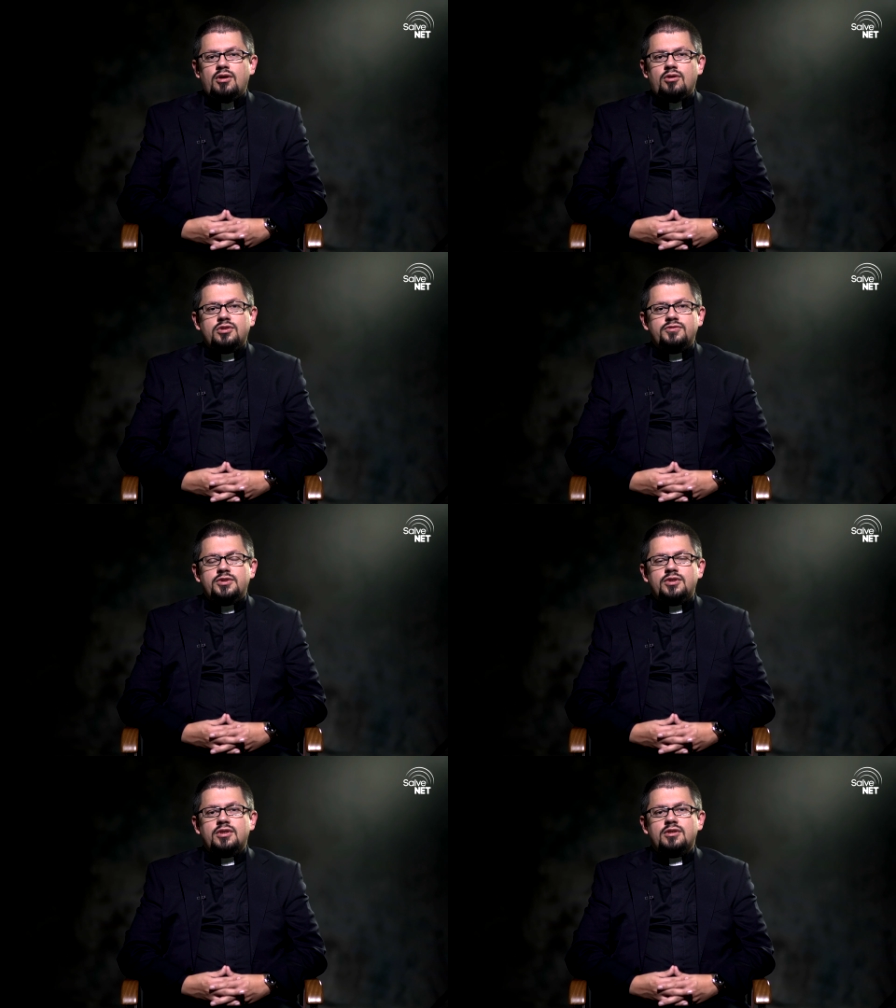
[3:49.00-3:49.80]

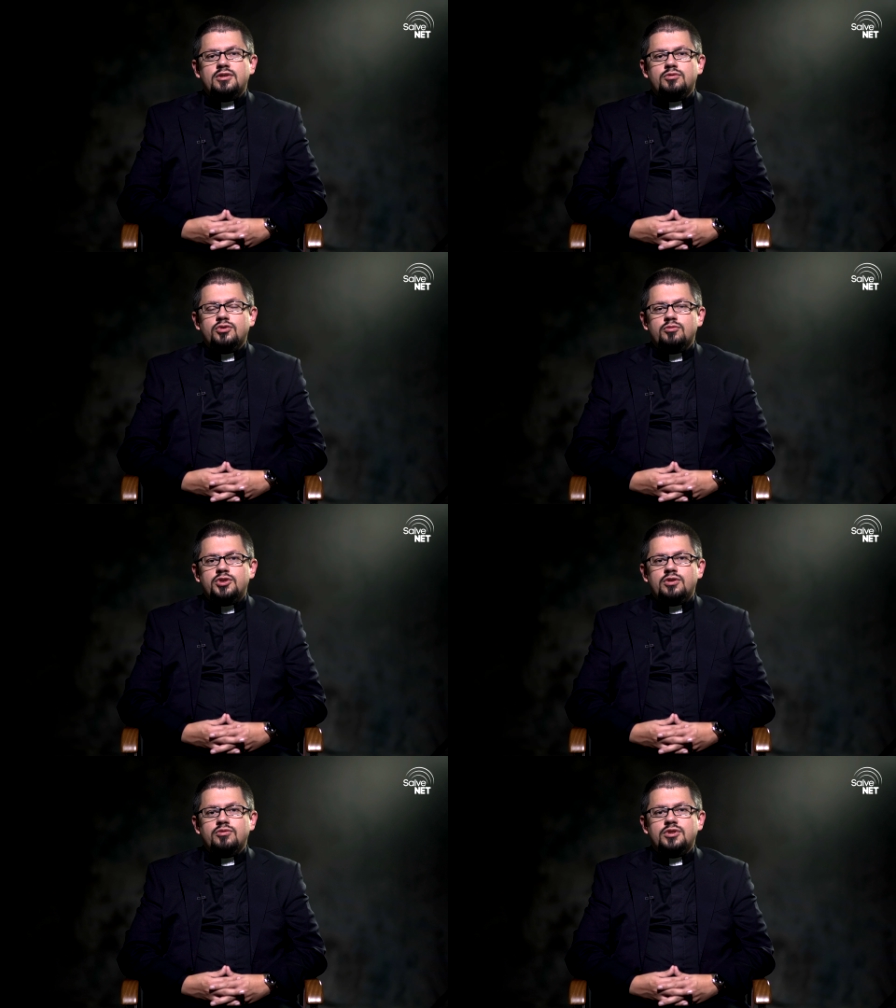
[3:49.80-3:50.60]
Oczywiście niektórzy
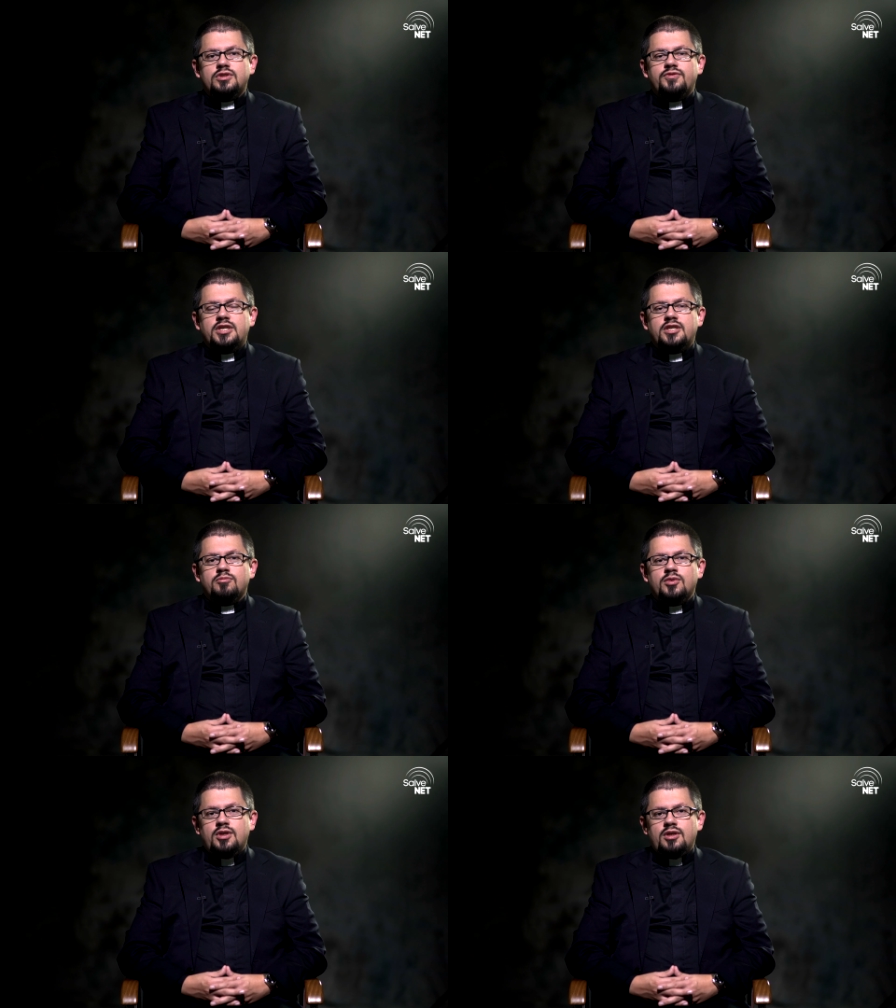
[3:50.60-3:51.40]
myślą, że z
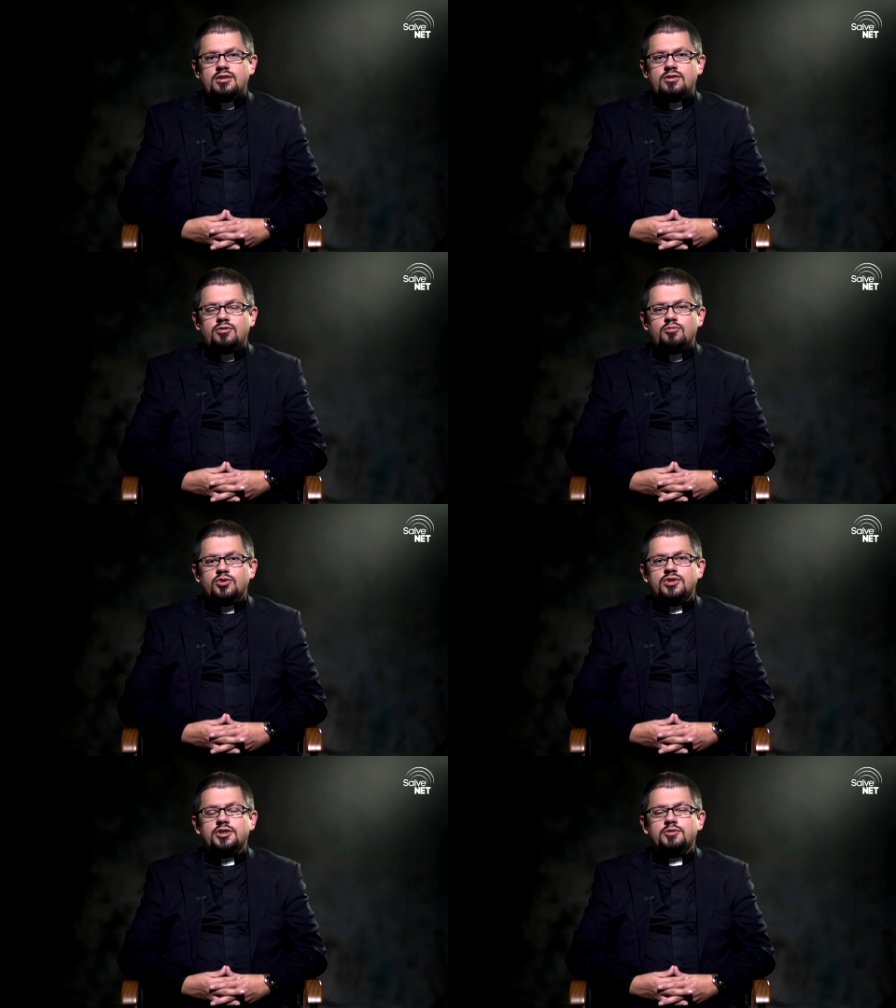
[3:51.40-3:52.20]
wiekiem to
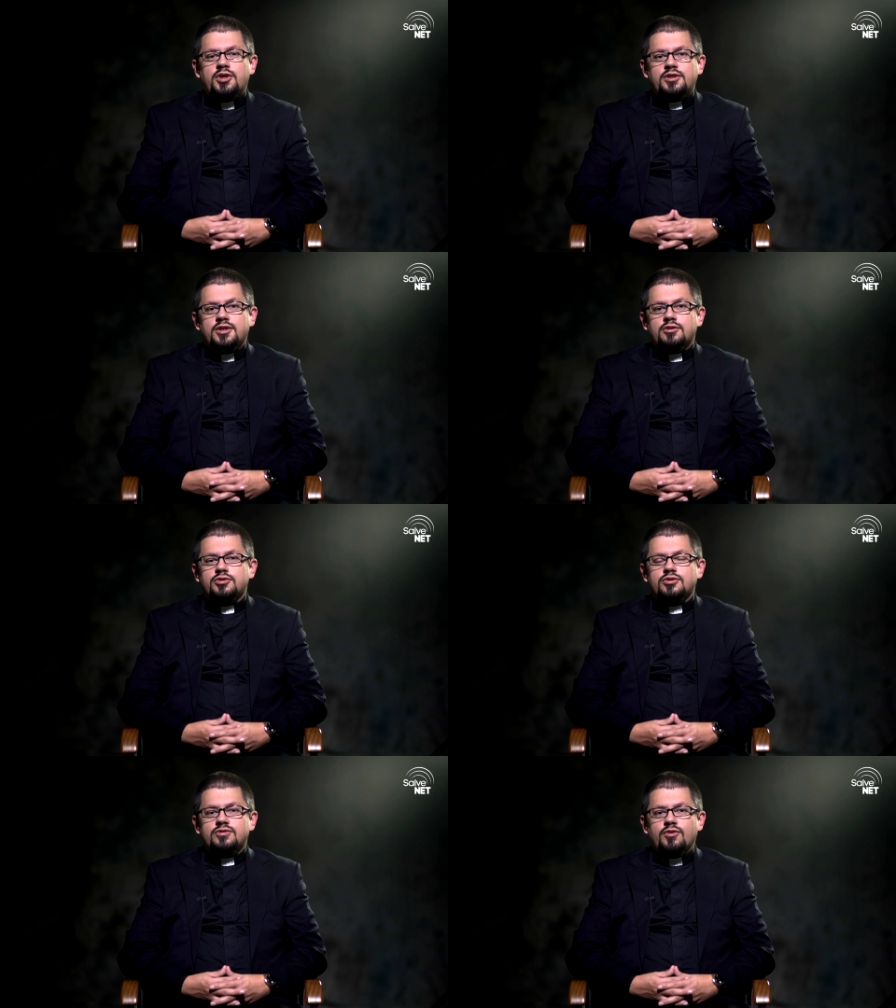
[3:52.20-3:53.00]
można śmierć
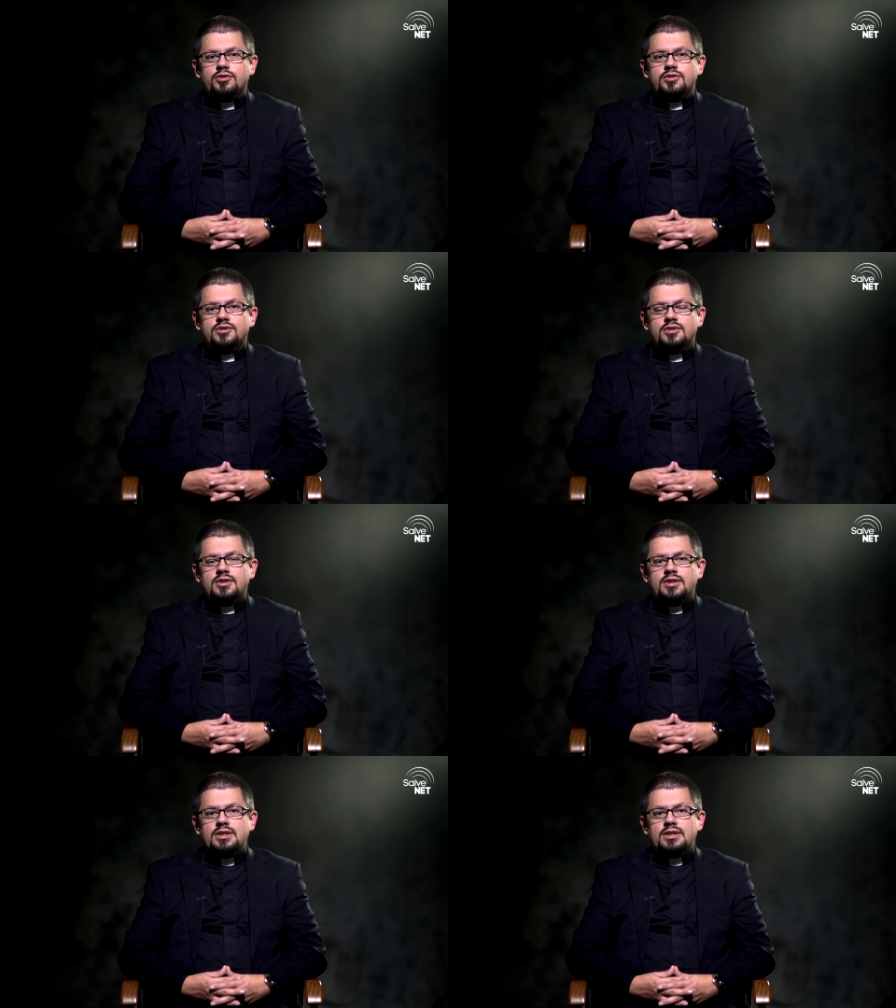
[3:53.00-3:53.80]
jakoś oswoić
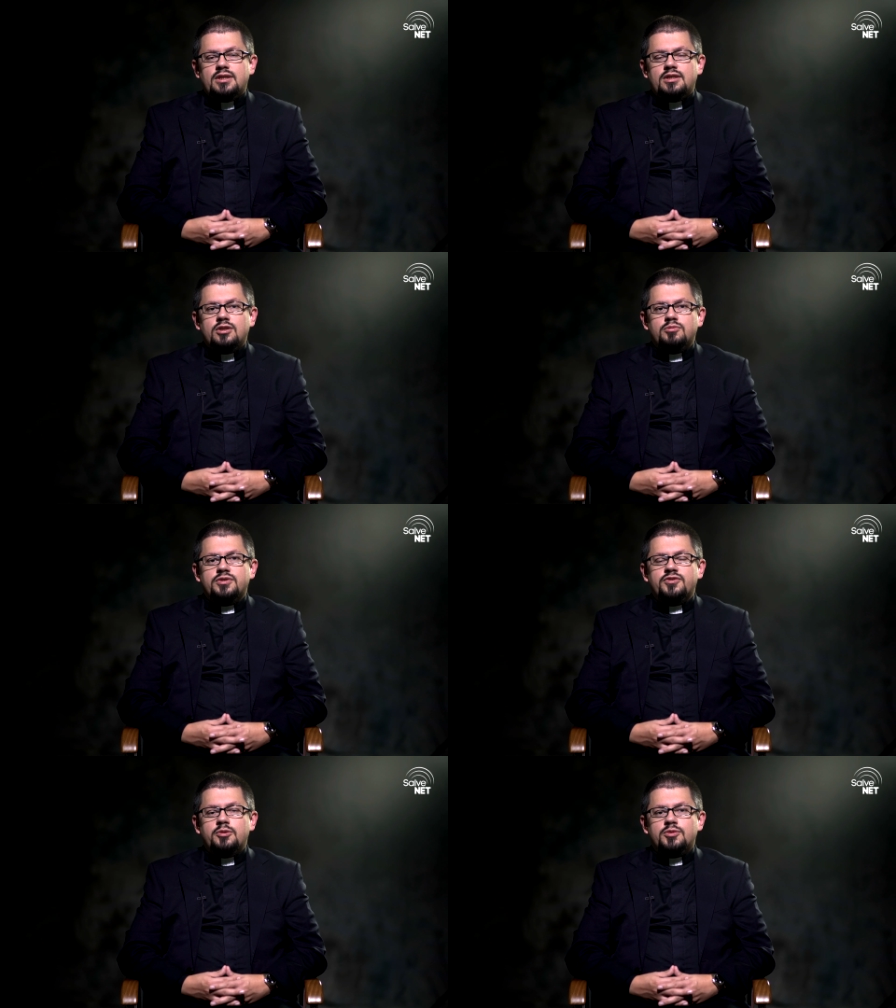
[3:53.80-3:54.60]
ale
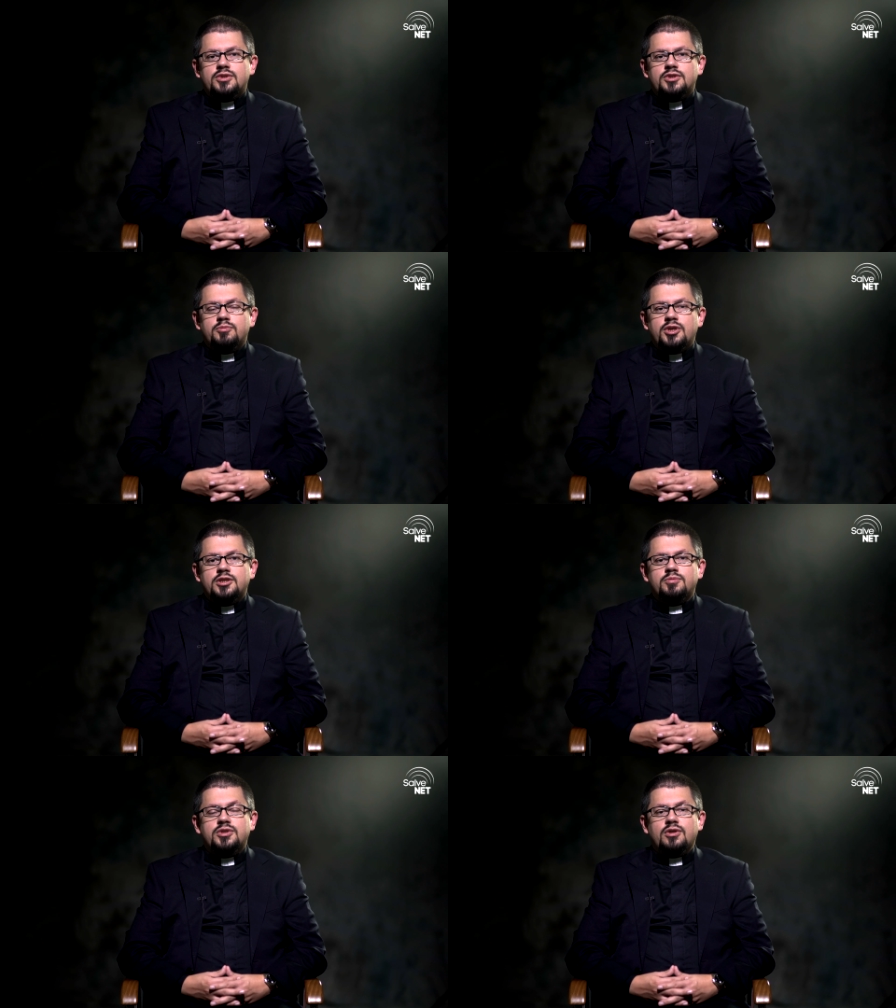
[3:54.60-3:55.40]
dobrze wiemy, że
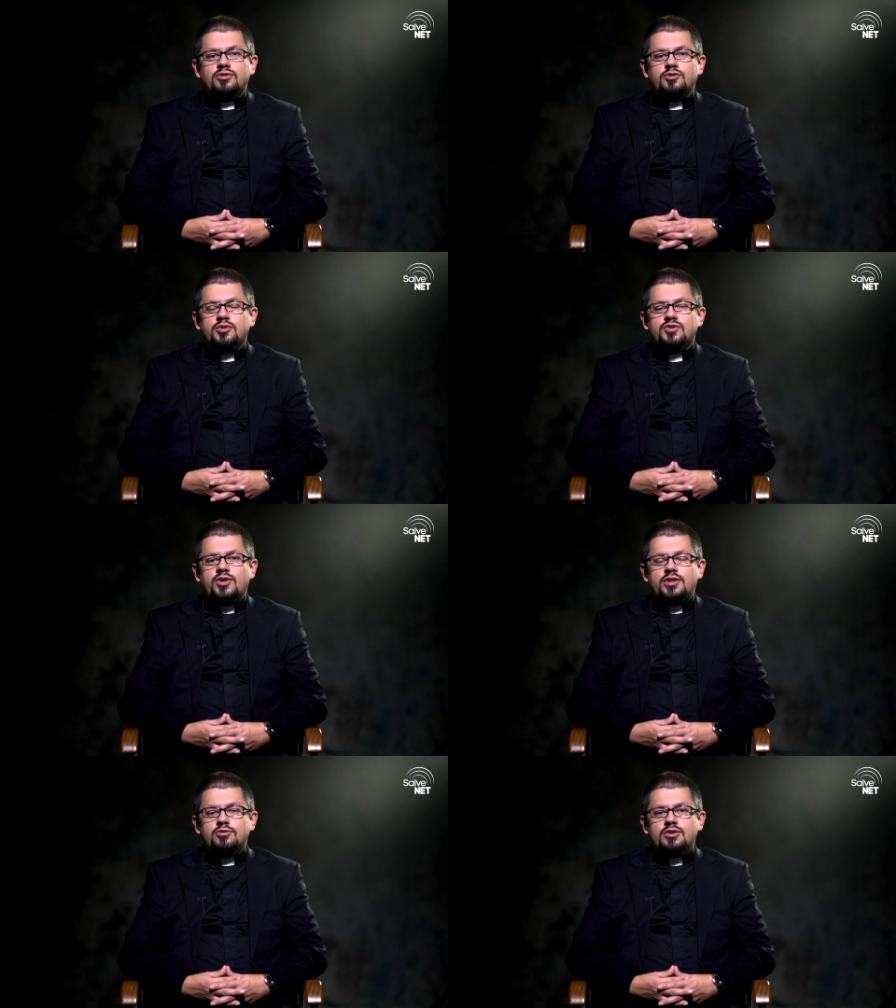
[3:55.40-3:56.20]
śmierć przychodzi bez
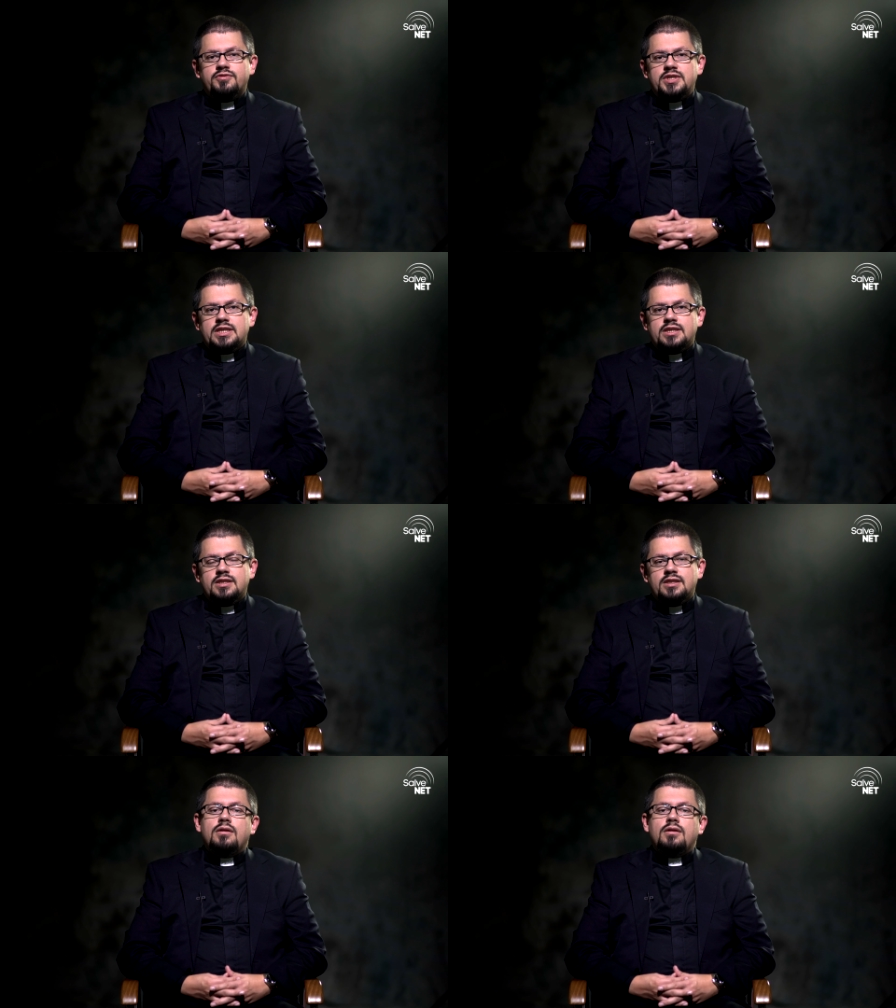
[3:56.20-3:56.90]
względu na wiek.